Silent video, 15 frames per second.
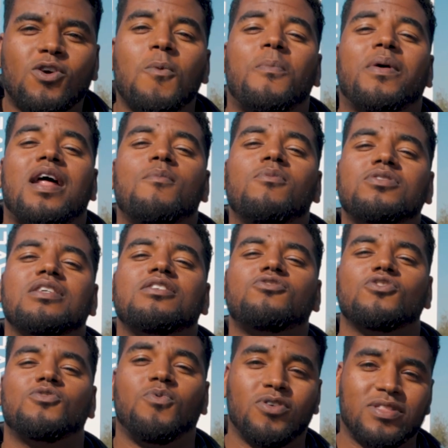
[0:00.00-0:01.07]
comparamos
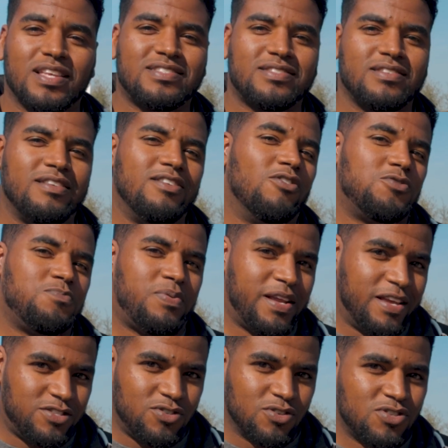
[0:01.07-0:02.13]
estos botes y los
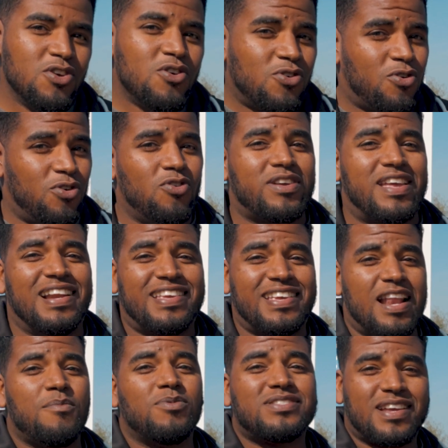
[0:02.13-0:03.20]
precios con lo que
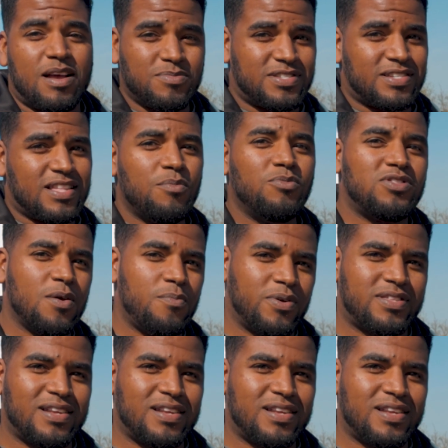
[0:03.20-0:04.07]
alquilamos en Amsterdam un tiempo